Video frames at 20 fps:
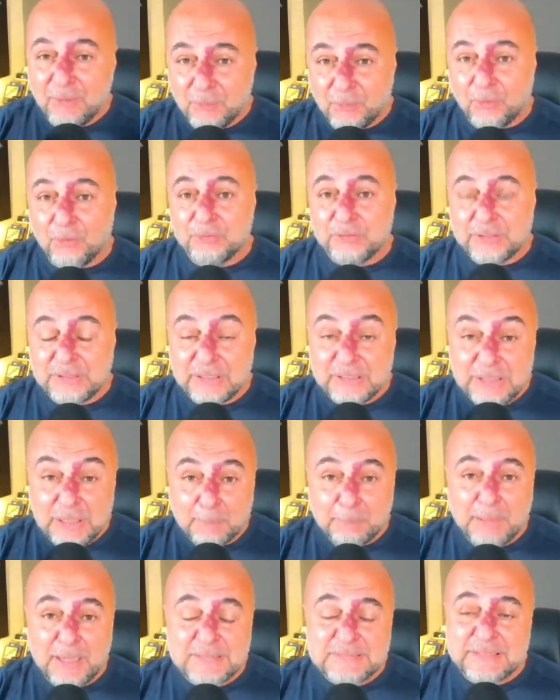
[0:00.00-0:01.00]
Orada da
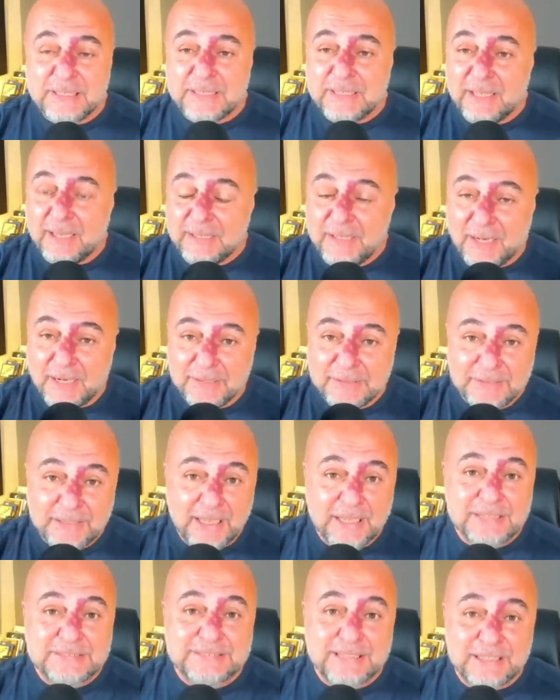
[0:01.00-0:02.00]
yapay zekayı artık
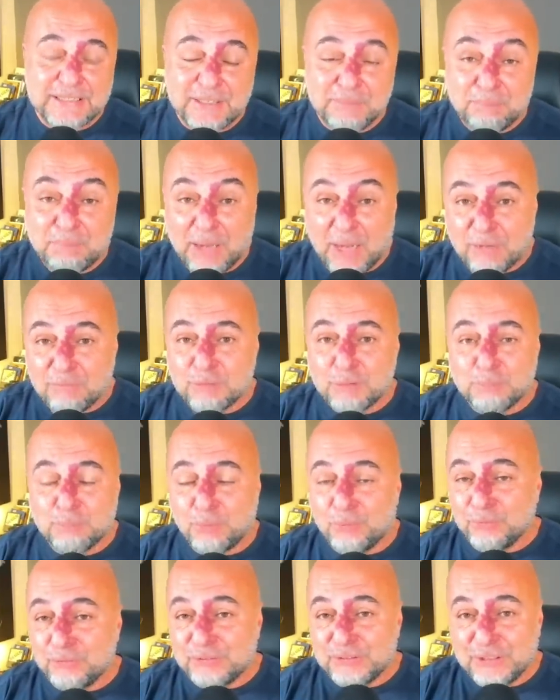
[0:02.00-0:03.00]
Excel'de,
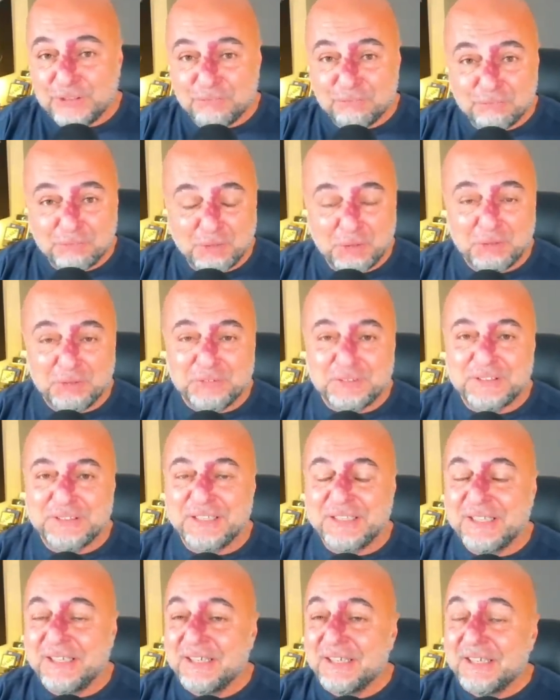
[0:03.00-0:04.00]
PowerPoint'te,
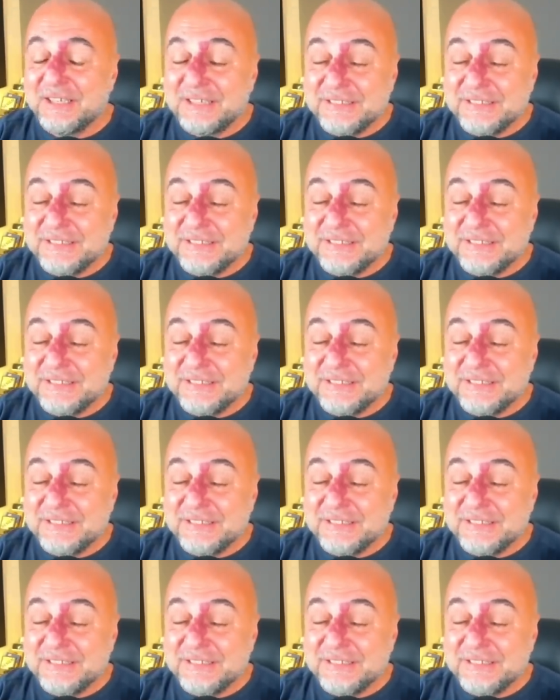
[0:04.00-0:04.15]
Word'de,